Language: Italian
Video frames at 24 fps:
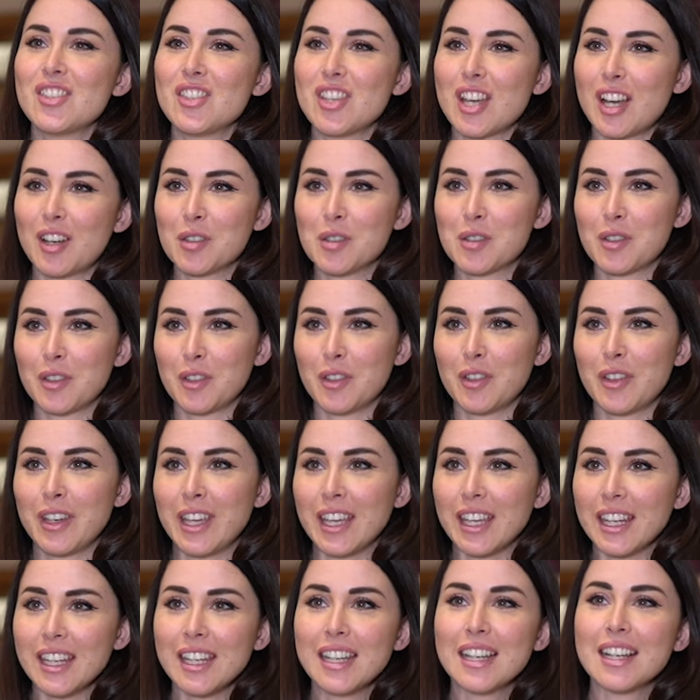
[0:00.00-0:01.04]
Ciao, sono
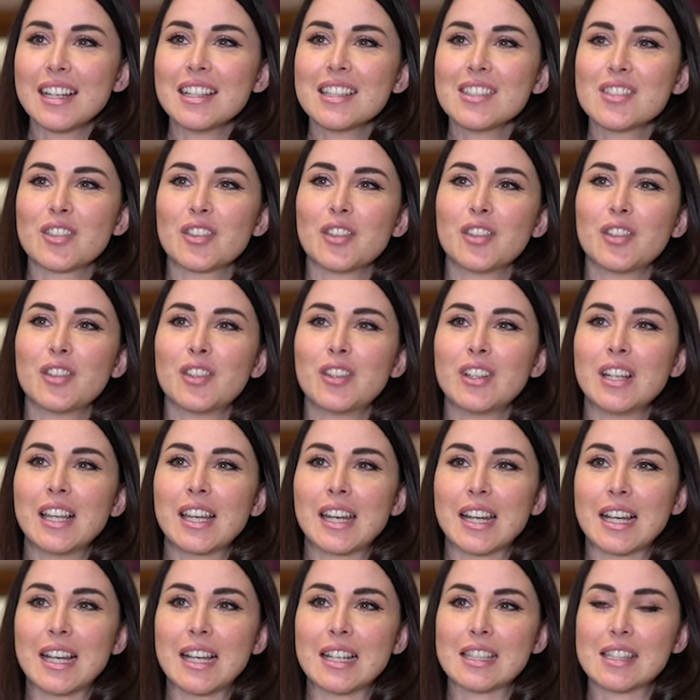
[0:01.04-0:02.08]
Erika, sono la
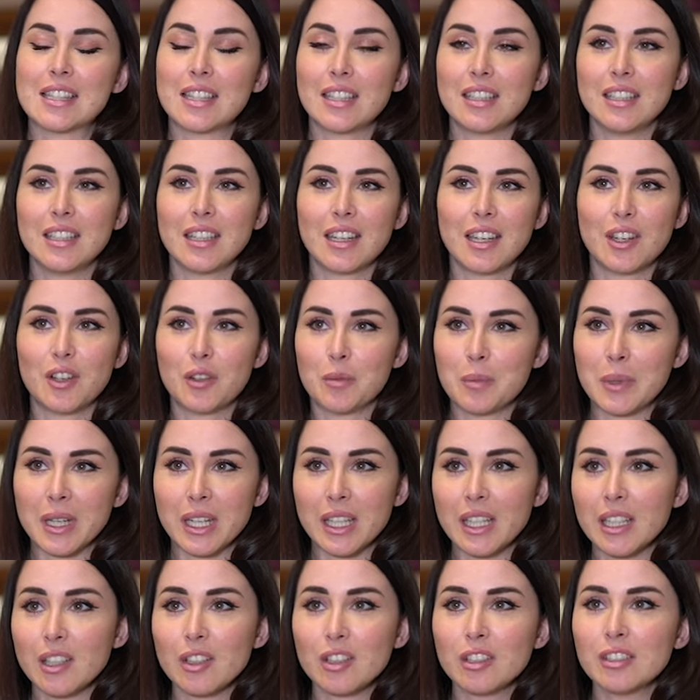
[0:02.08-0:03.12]
ragazza di Enrico
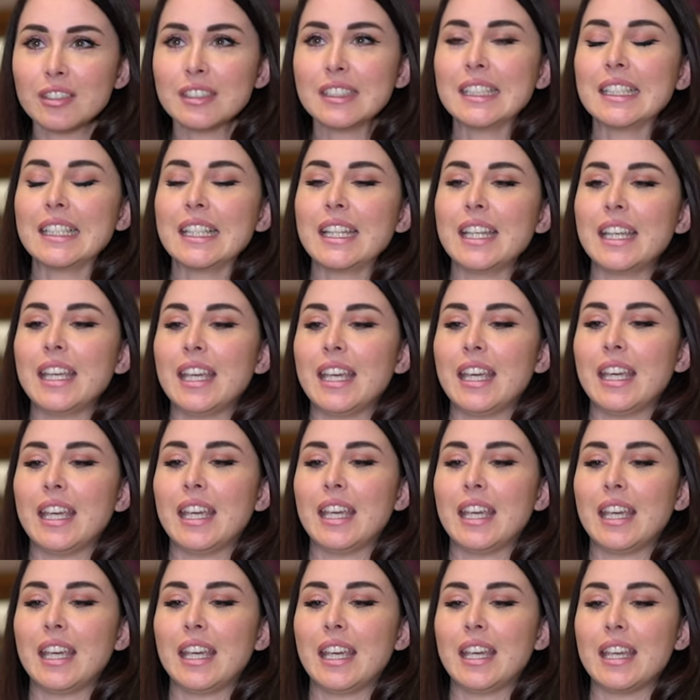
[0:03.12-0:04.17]
Marino
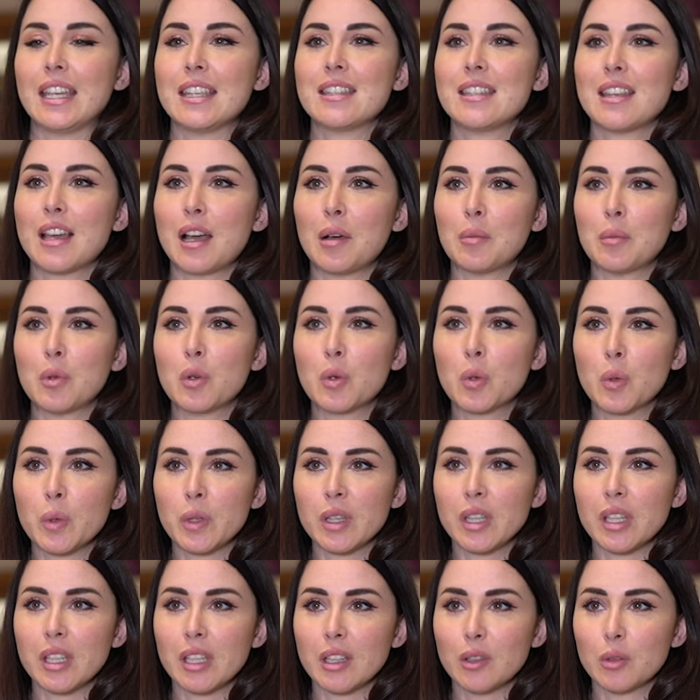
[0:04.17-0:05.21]
e siamo
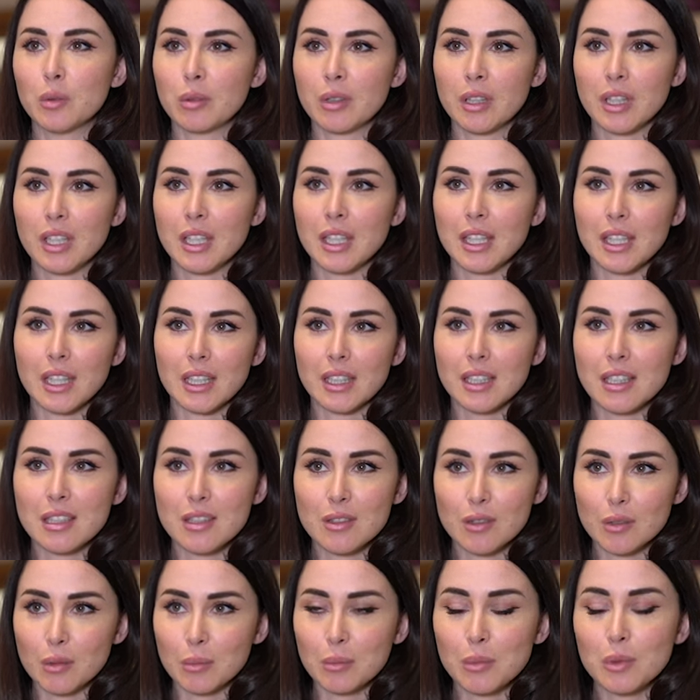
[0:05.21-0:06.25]
qui in Turchia di
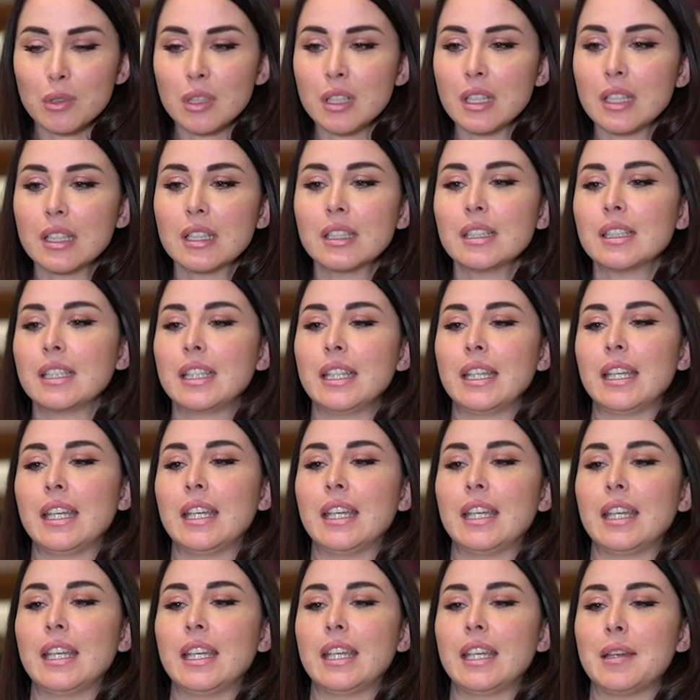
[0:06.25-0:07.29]
Istanbul
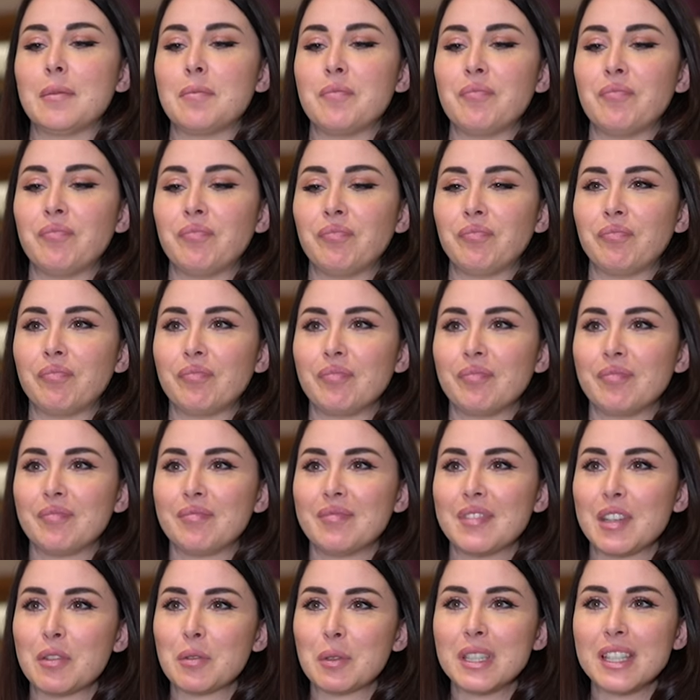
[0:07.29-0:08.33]
e
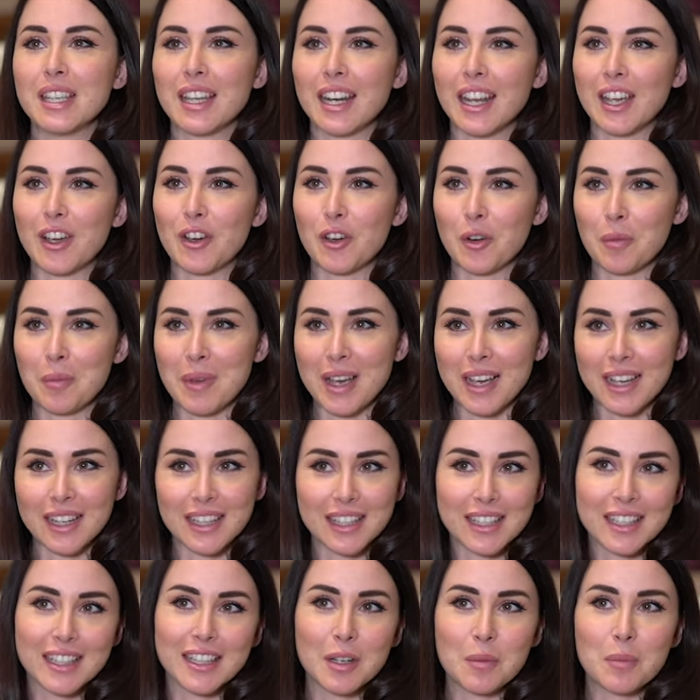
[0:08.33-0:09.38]
mm, devo dire che
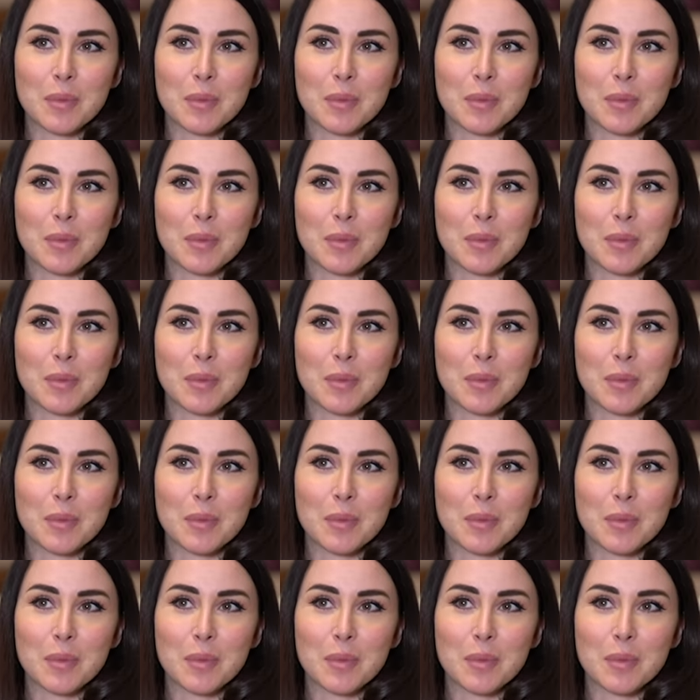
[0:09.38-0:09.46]
ormai il